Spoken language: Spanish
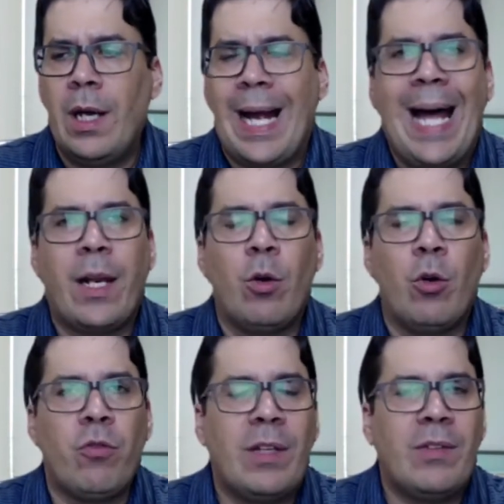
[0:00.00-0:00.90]

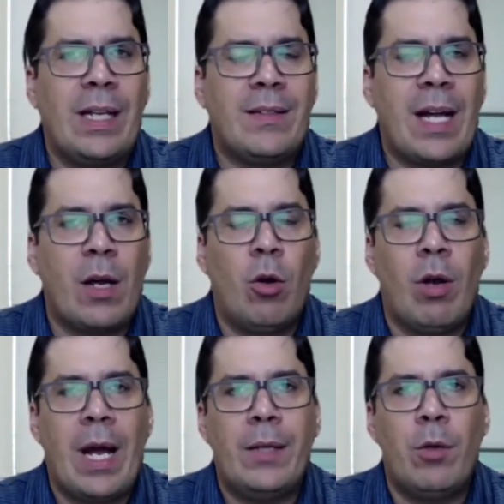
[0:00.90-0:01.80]
cargos que se le están
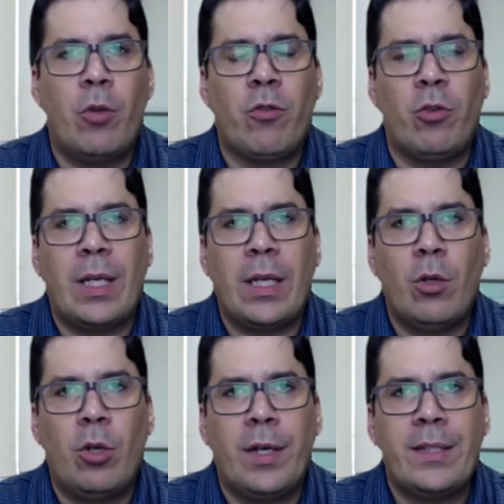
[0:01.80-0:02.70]
colocando a los
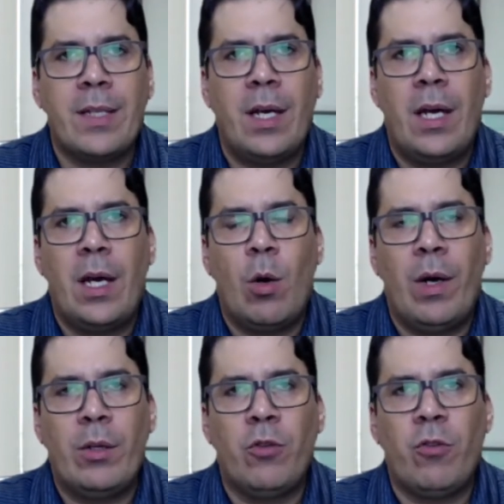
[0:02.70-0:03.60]
contenedores
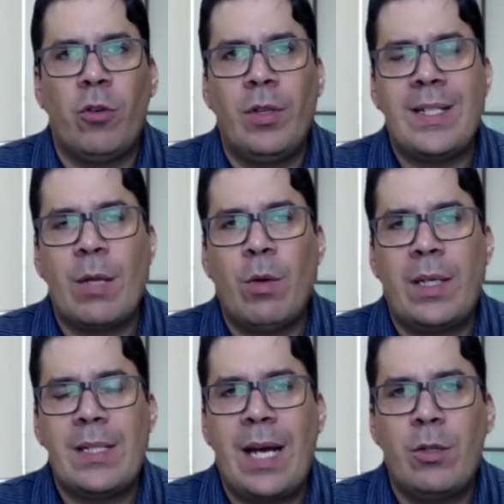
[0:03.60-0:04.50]
cuando son
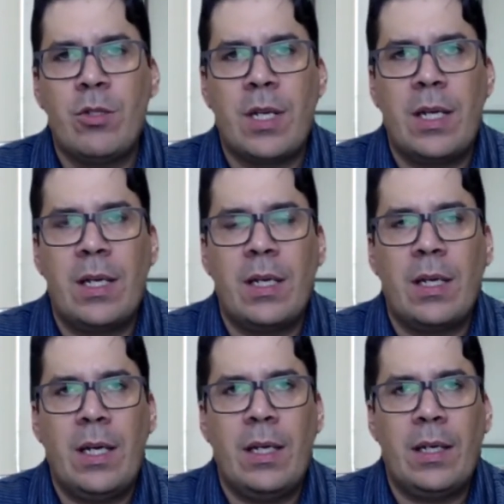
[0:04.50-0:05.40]
desaduanizados
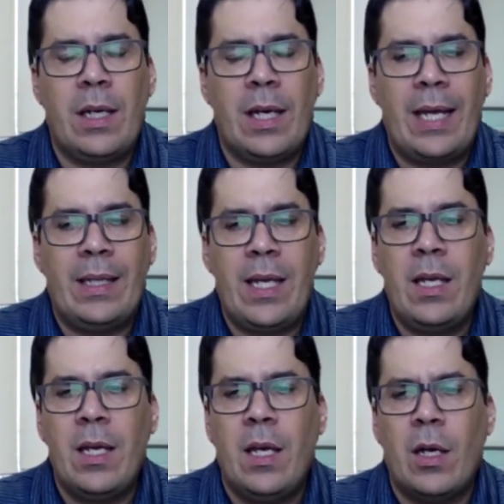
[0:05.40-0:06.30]
en,
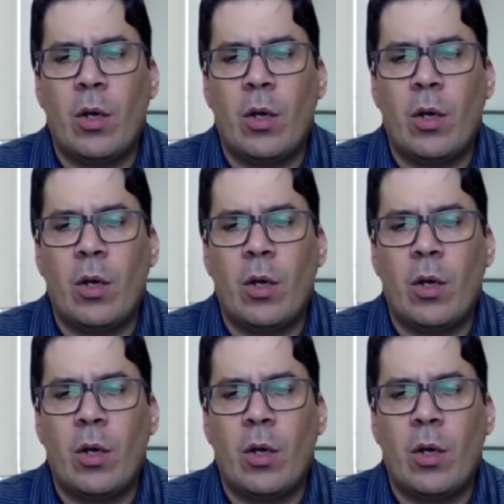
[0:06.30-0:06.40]
Haití.